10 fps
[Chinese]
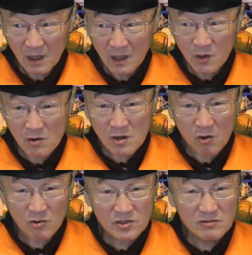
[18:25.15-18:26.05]
六个
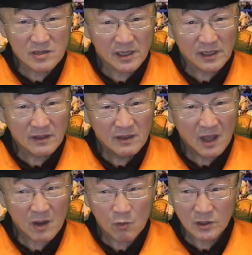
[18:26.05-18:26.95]
考试委员
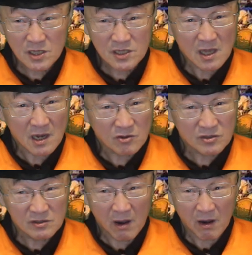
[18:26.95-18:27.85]
哎，我的指导老
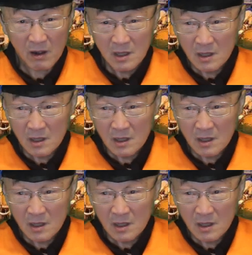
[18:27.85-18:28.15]
师哈，